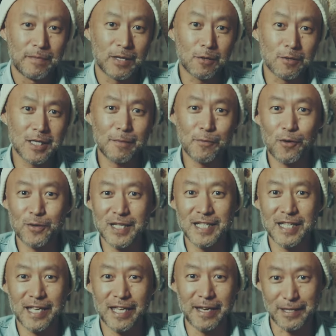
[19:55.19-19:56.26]
どちらも個
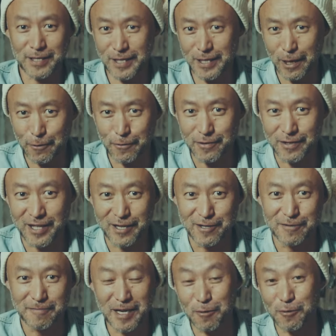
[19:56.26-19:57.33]
人的には好きだよってい
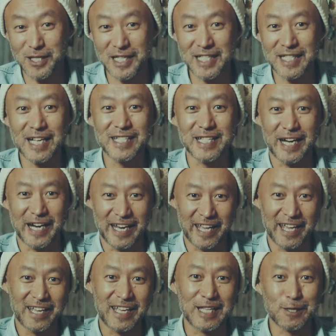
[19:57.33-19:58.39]
う、どっちつかずな
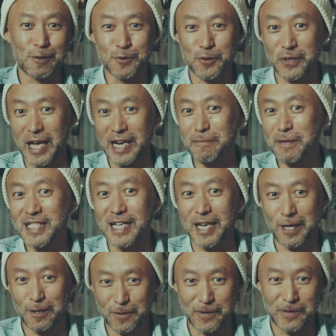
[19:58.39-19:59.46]
ね結論となりました
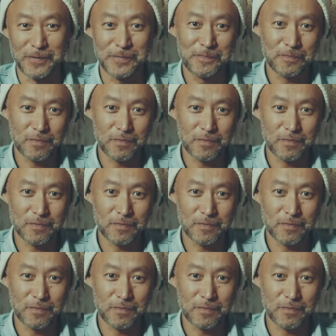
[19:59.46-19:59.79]
けど、